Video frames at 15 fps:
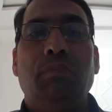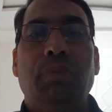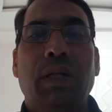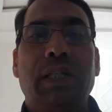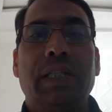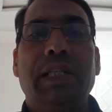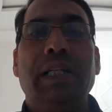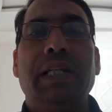
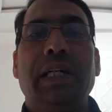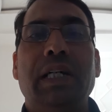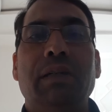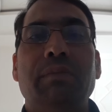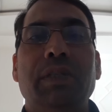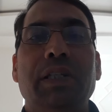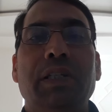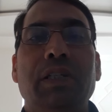भक्ति
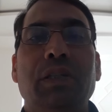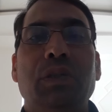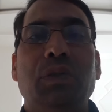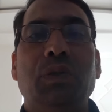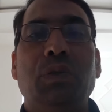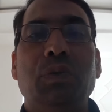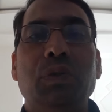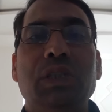काल में
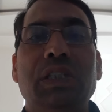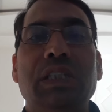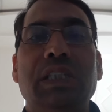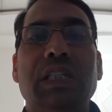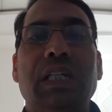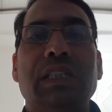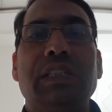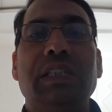
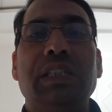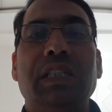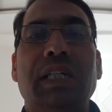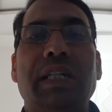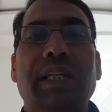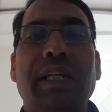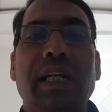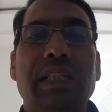तुलसीदास जी
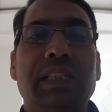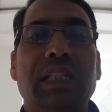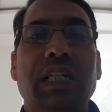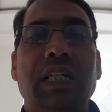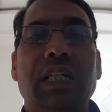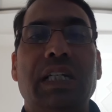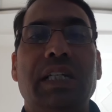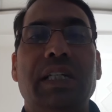का क्या
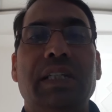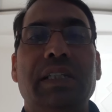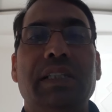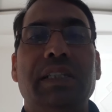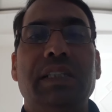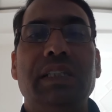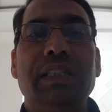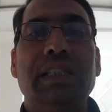स्थान है
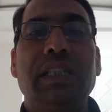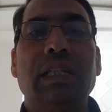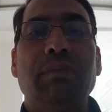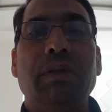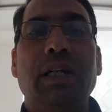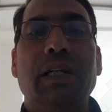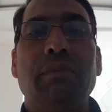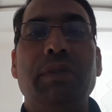इसके
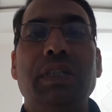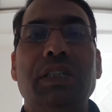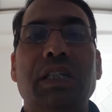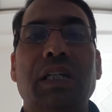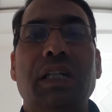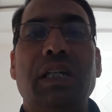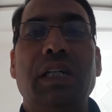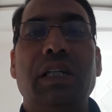बारे में
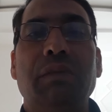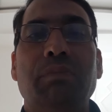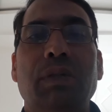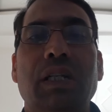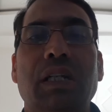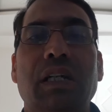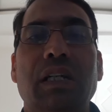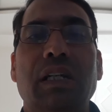जानकारी
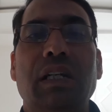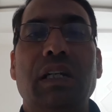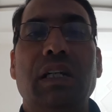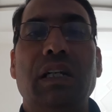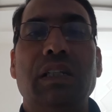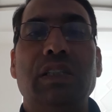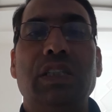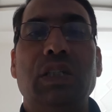प्रदान
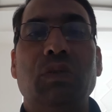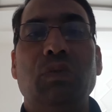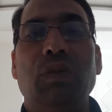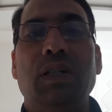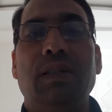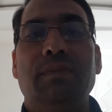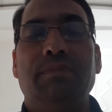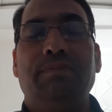करना
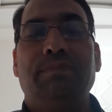चाहूँगा